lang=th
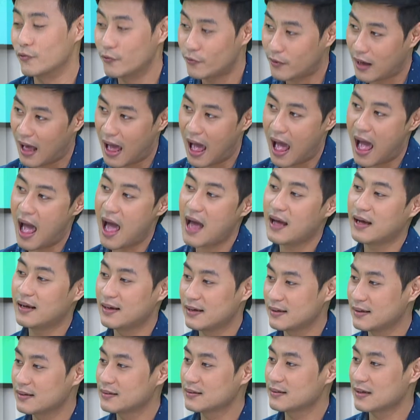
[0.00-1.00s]
งลูกค้า
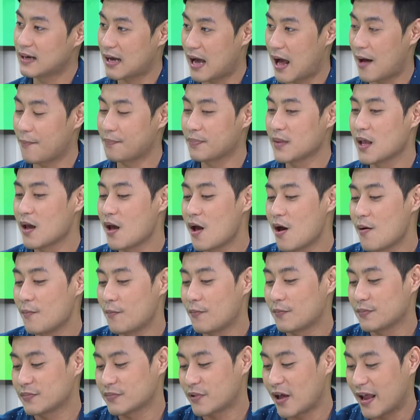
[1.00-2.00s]
ครับ
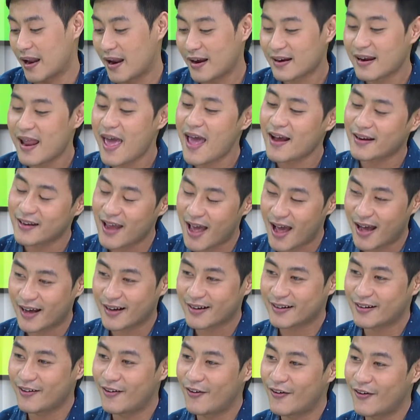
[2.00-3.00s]
แต่แรกๆเนี่ย
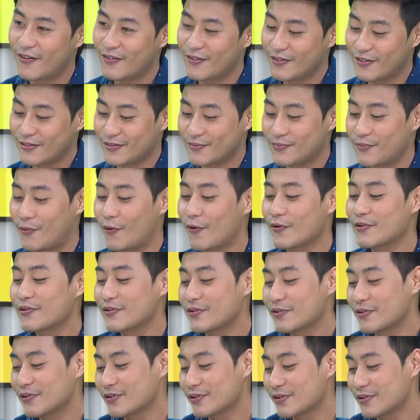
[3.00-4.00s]
ก็โพส
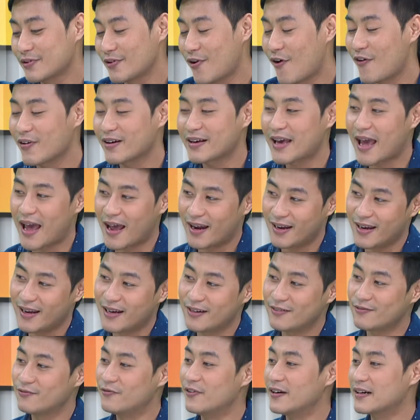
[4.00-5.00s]
ลองแกะเล่
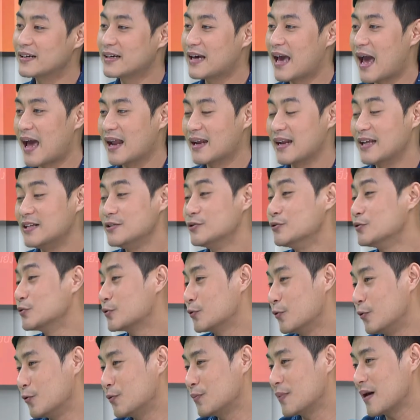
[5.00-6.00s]
นฝึกแกะใน ยู
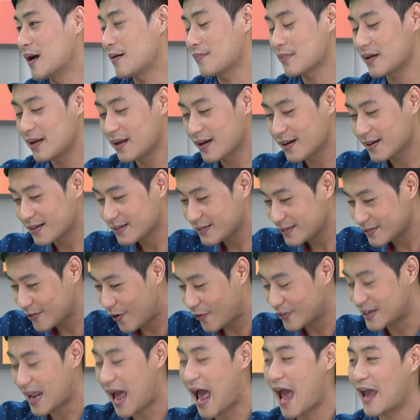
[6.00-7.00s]
ทูบ นะครับก็แล้วล
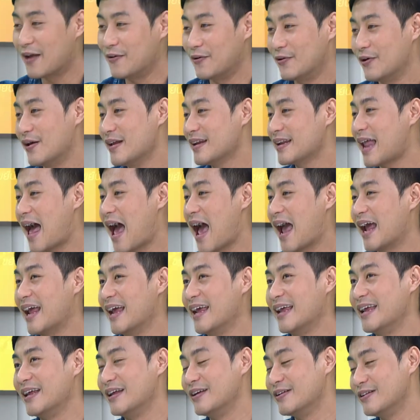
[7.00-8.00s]
องถ่ายถ่าย
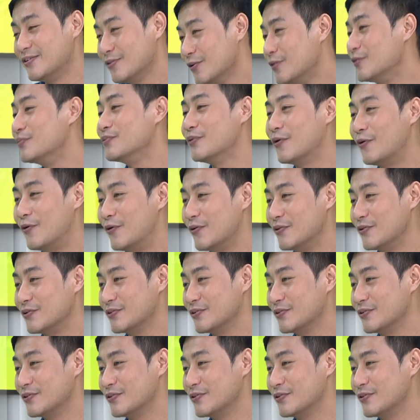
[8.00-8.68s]
รูปลง